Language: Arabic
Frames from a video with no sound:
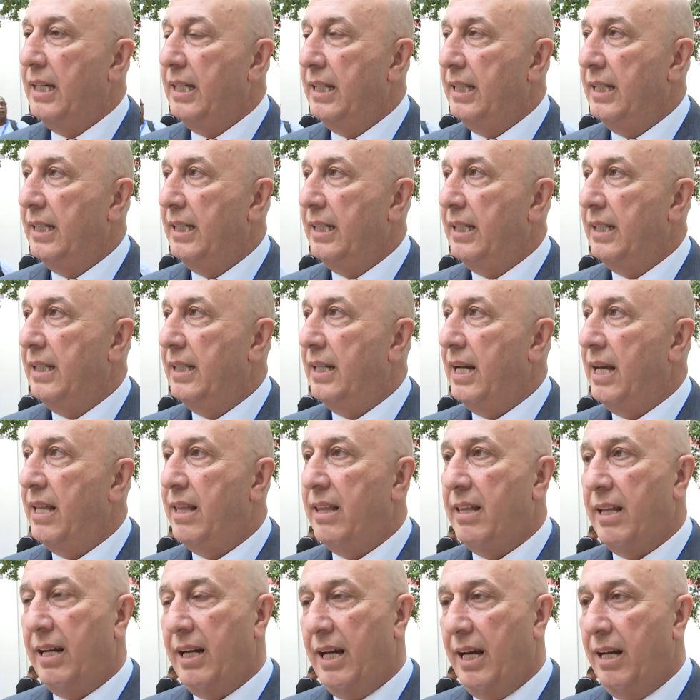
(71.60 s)
آه،
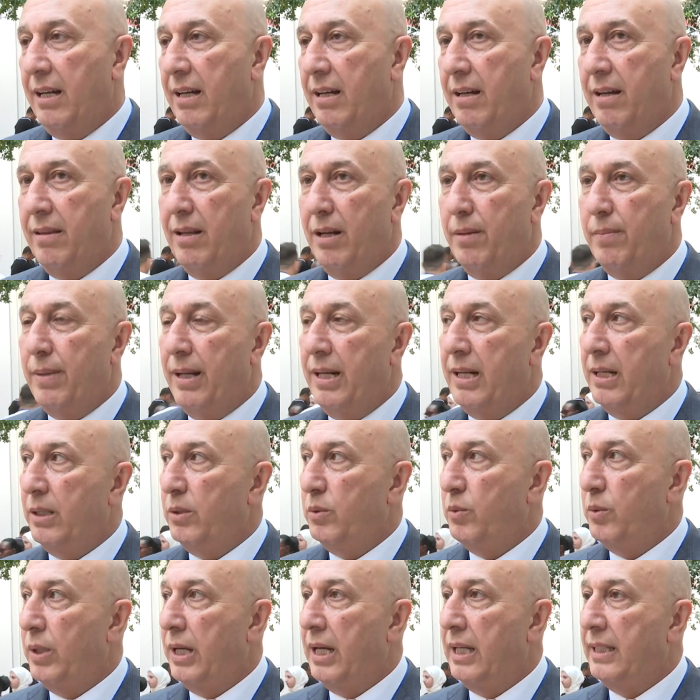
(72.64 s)
أثر على هذا البلد
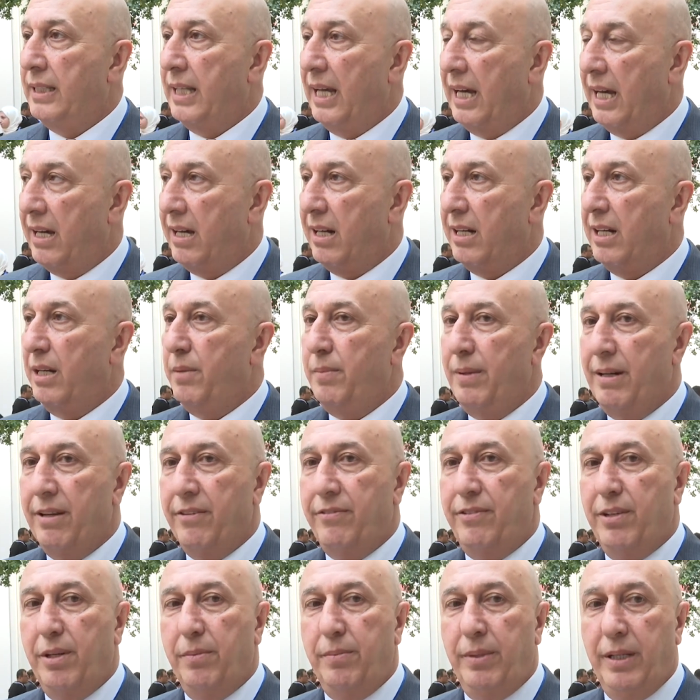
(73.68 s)
وتأخر
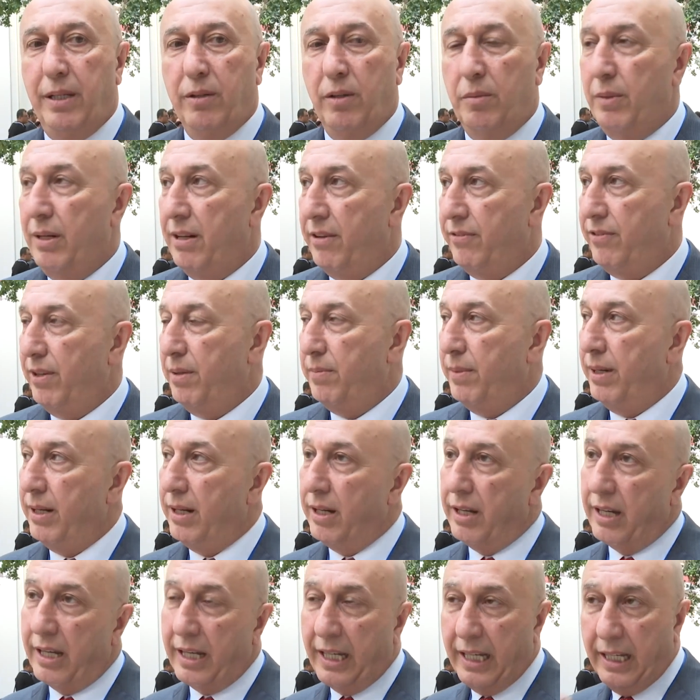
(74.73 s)
الملف البيئي والملف
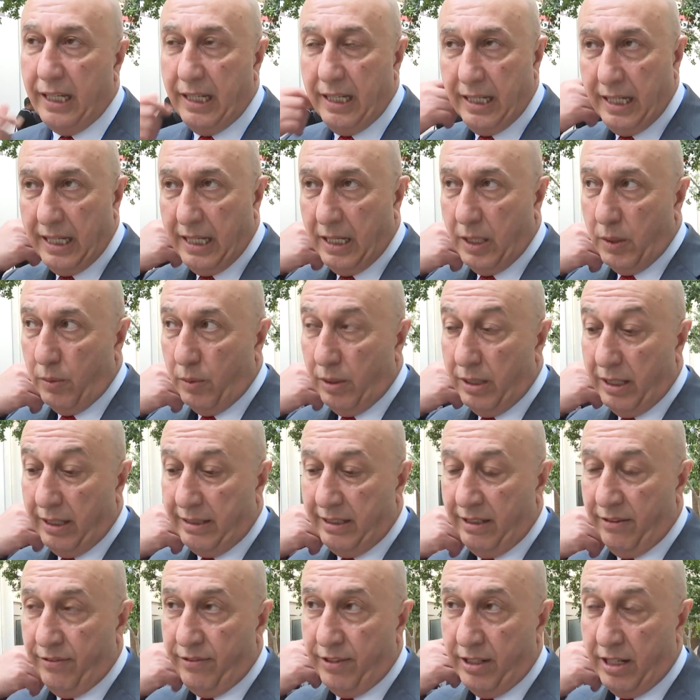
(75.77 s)
المناخي
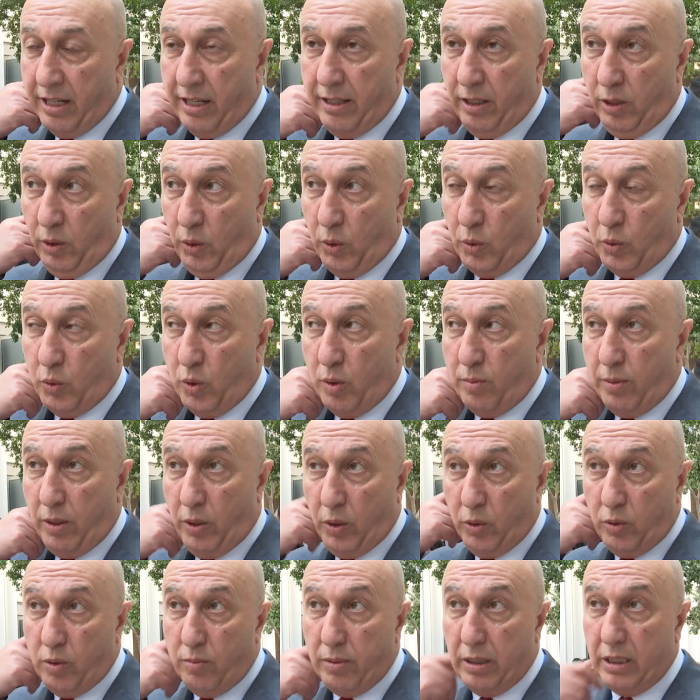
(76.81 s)
ولكن في هذه الحكومة
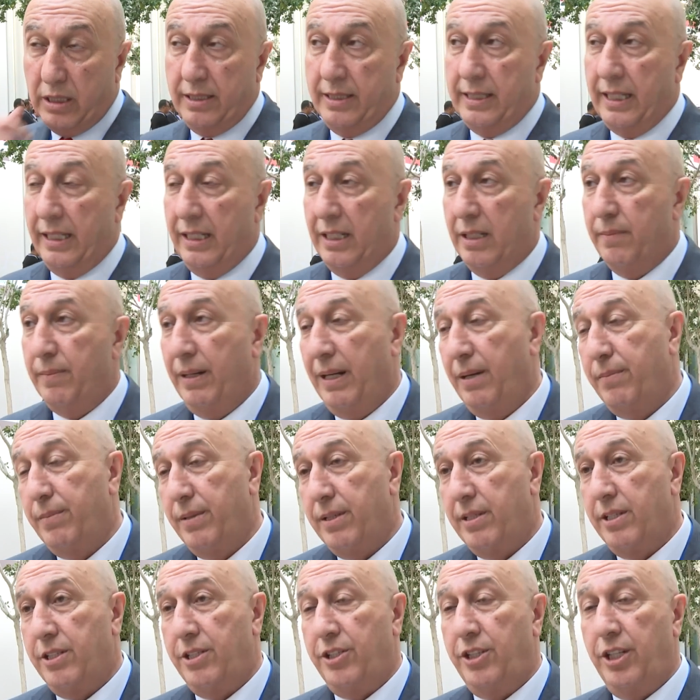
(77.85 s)
حكومة السيد محمد
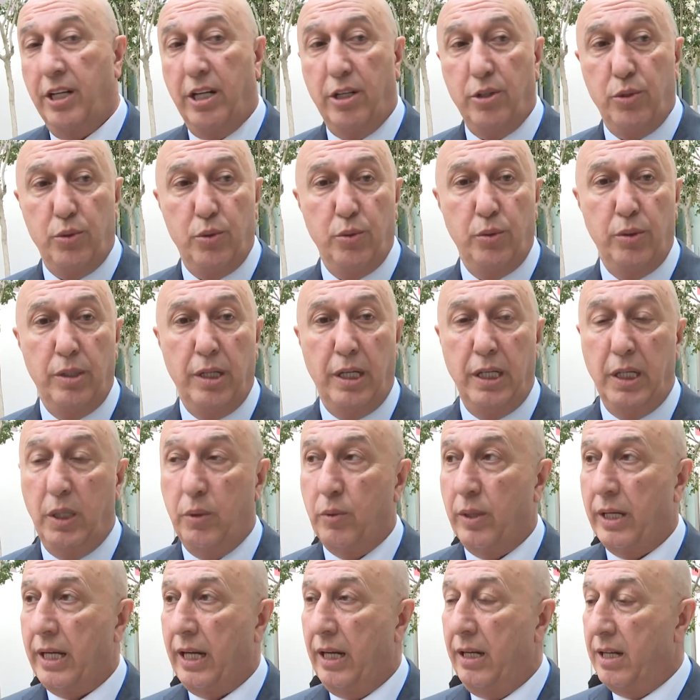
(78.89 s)
الشياع السوداني
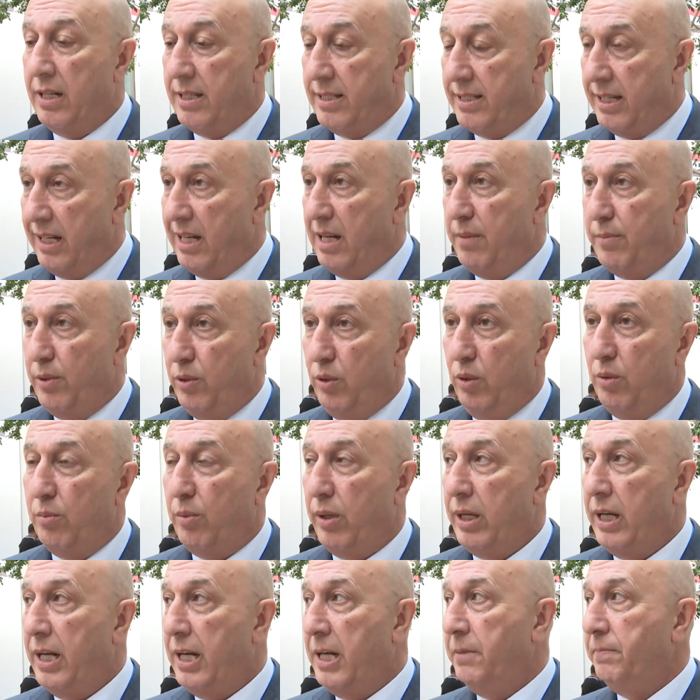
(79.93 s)
وخلال سنة من
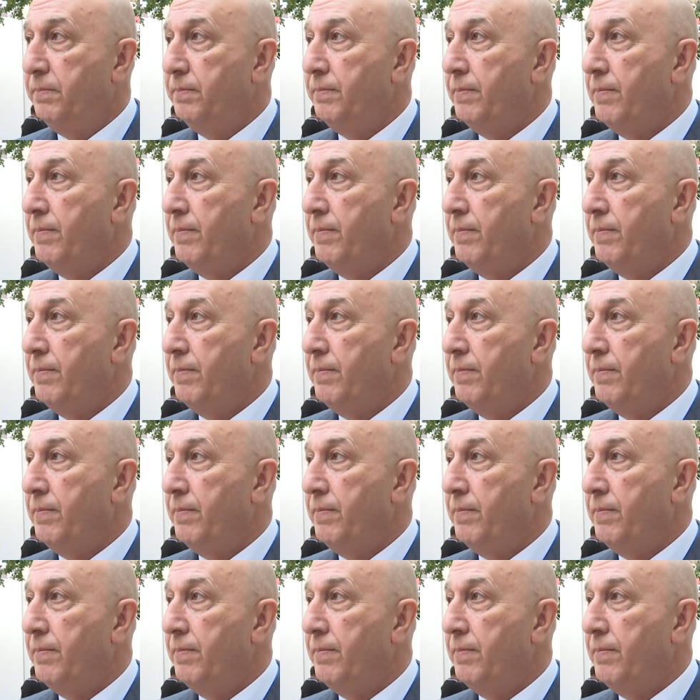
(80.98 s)
عمرها